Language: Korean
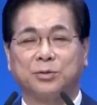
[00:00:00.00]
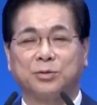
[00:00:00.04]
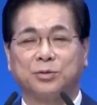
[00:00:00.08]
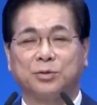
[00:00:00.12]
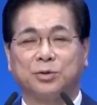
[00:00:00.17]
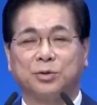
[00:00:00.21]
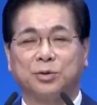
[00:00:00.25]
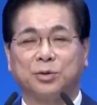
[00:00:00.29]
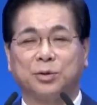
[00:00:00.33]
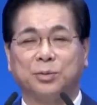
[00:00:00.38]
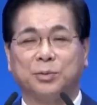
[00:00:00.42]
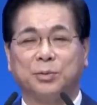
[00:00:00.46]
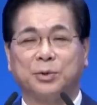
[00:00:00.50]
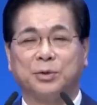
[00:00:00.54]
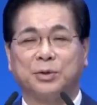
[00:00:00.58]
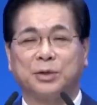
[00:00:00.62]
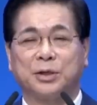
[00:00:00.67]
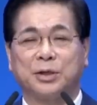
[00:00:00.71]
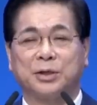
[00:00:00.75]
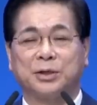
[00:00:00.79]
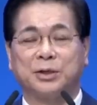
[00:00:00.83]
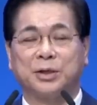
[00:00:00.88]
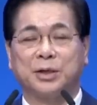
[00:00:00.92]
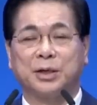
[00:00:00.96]

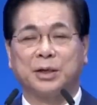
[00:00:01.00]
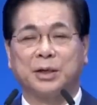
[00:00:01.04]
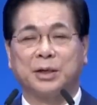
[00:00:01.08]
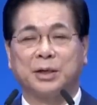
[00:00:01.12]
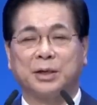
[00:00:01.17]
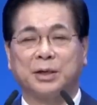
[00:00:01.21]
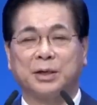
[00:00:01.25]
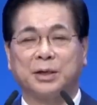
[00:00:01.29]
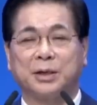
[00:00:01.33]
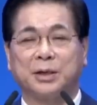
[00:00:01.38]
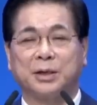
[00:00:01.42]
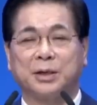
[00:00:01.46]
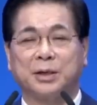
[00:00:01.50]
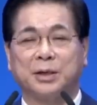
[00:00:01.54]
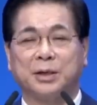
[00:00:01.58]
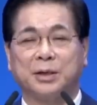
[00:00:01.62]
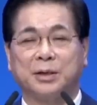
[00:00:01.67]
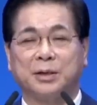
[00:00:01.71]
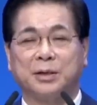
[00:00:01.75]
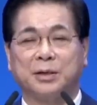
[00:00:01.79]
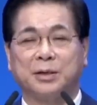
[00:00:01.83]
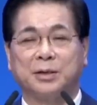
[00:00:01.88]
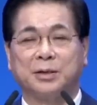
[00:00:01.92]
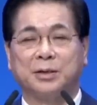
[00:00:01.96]
주모시기 전에
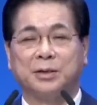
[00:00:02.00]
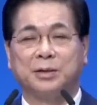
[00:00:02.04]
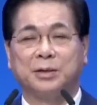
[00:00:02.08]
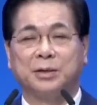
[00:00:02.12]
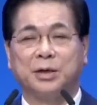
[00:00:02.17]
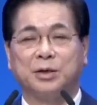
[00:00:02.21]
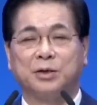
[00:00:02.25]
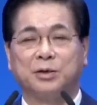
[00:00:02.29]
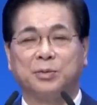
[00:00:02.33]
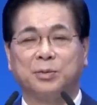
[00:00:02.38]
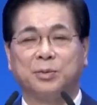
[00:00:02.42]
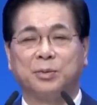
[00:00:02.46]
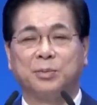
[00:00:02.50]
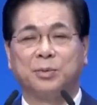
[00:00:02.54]
예수님을